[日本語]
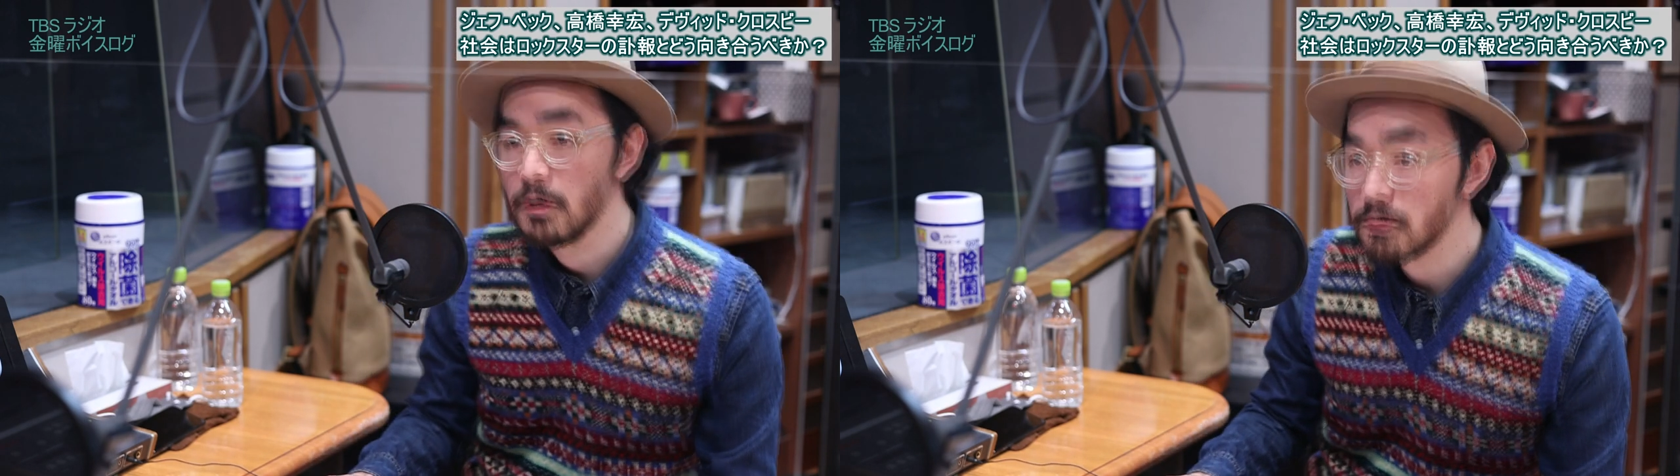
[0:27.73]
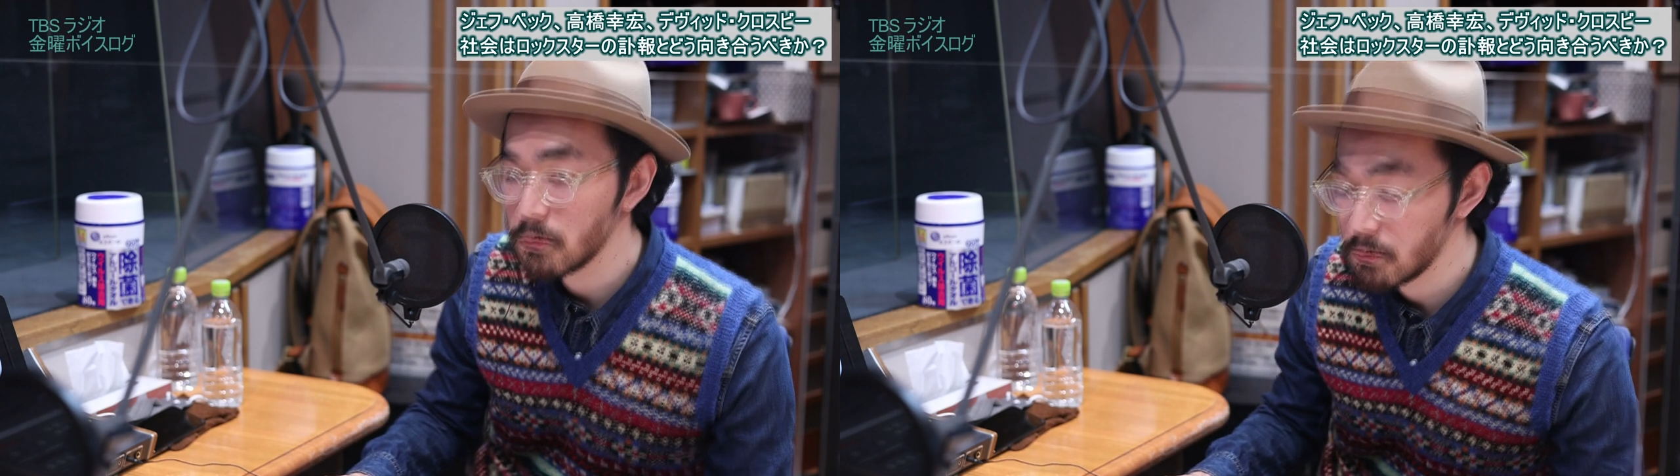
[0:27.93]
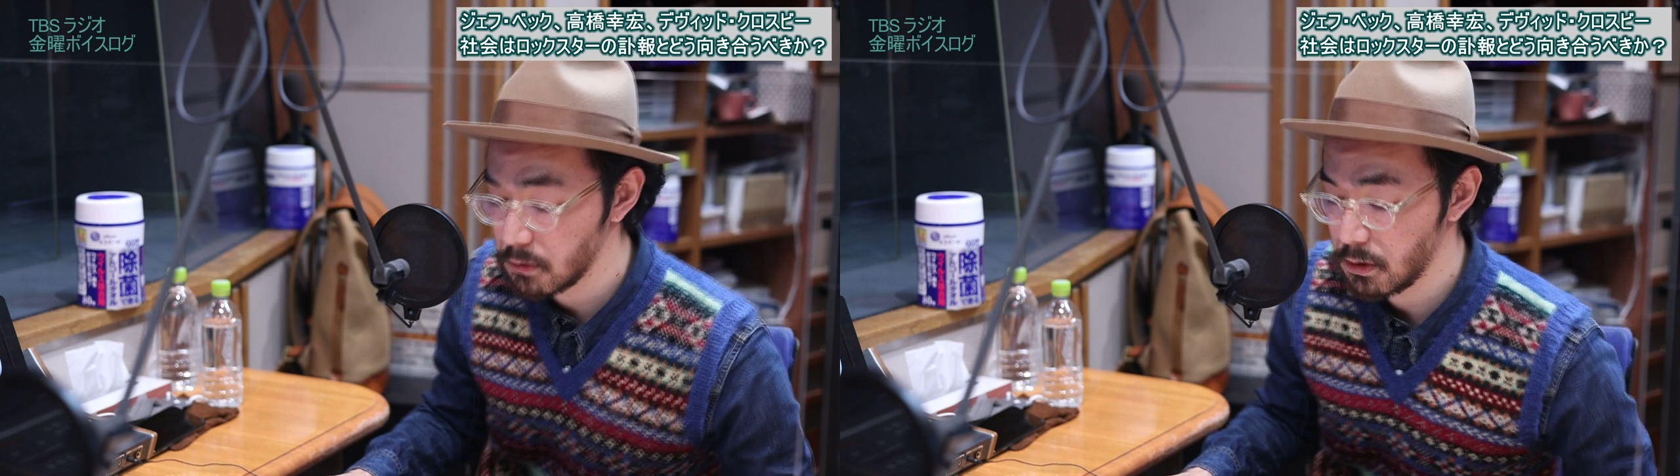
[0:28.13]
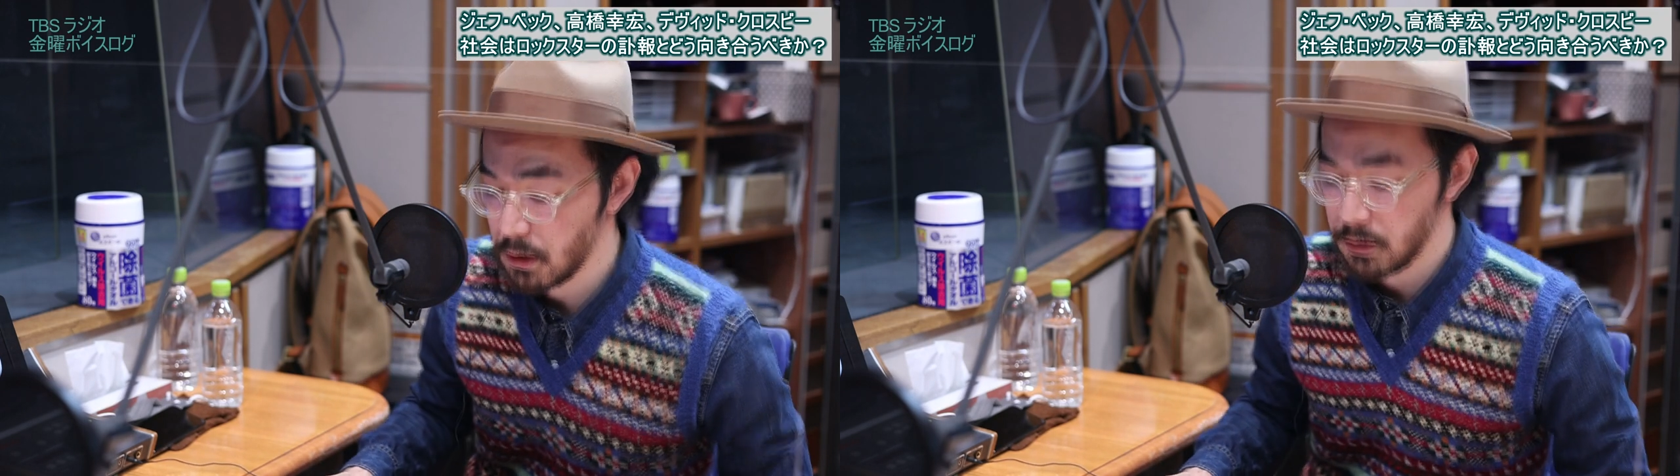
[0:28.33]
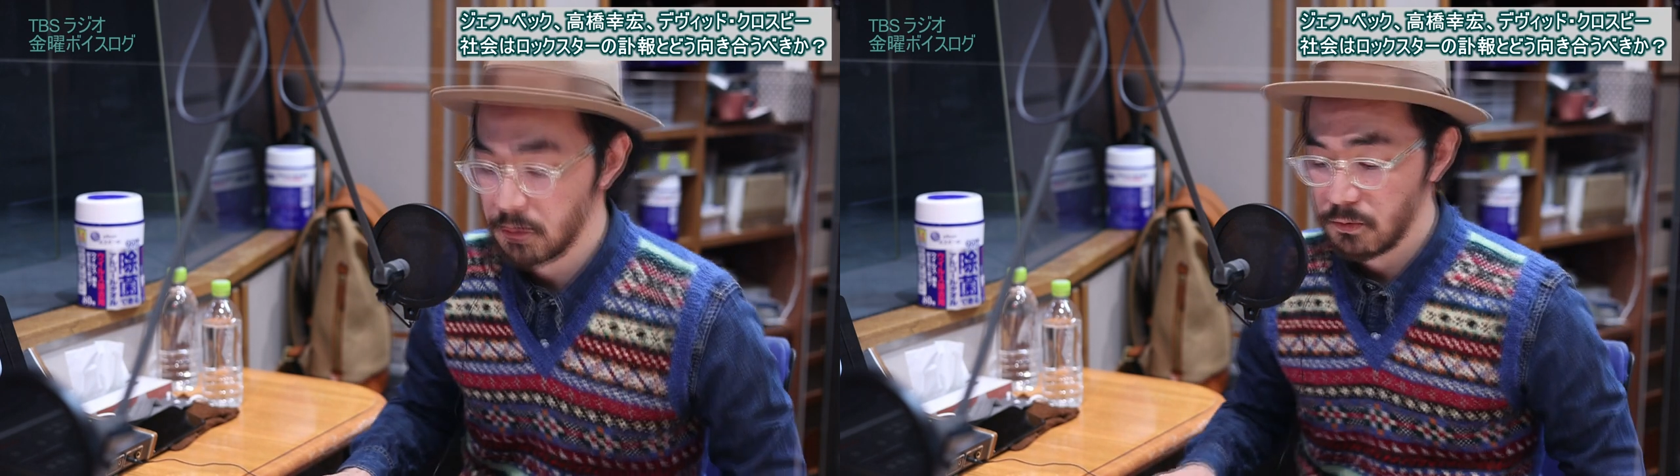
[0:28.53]
という
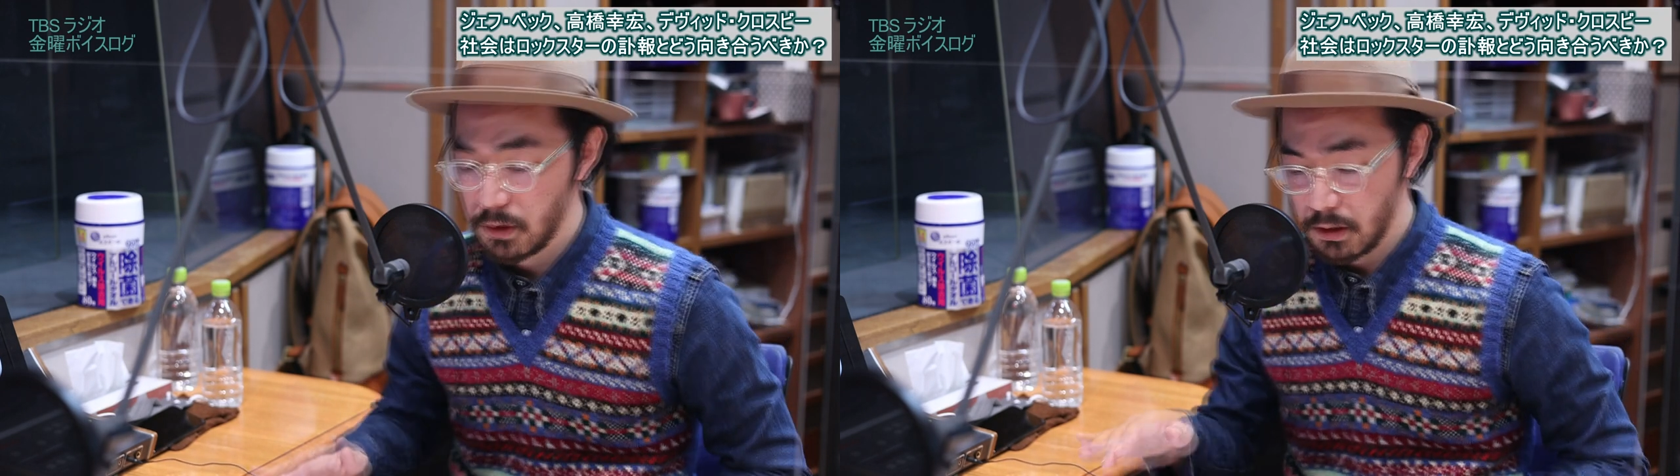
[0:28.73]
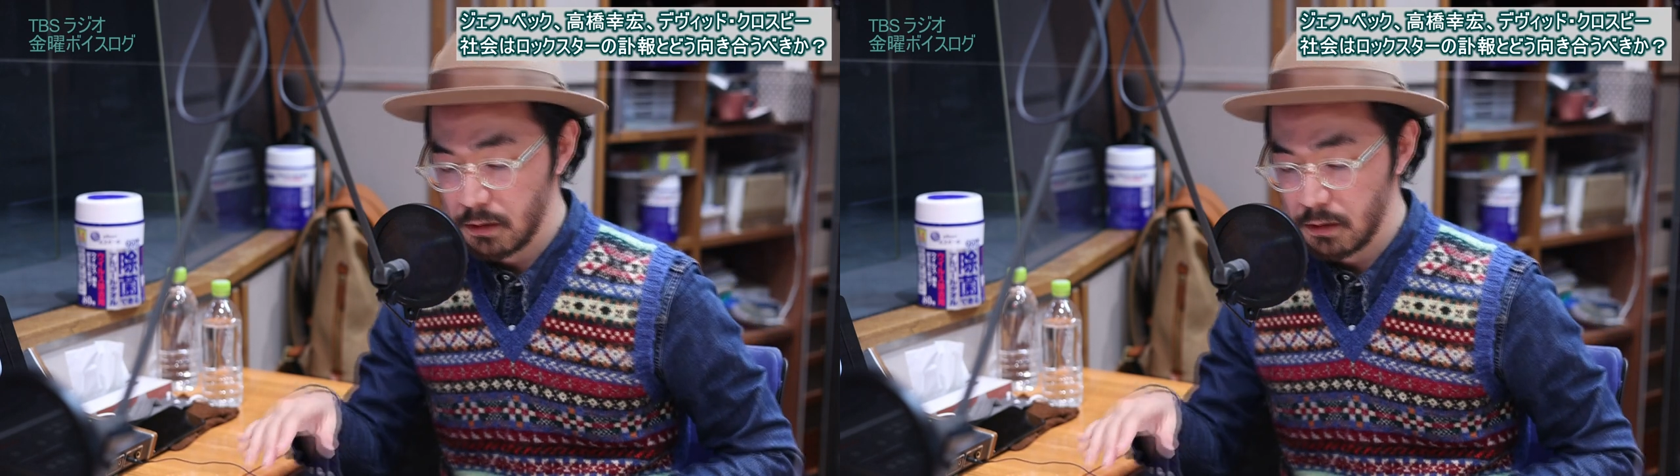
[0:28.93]
感じの企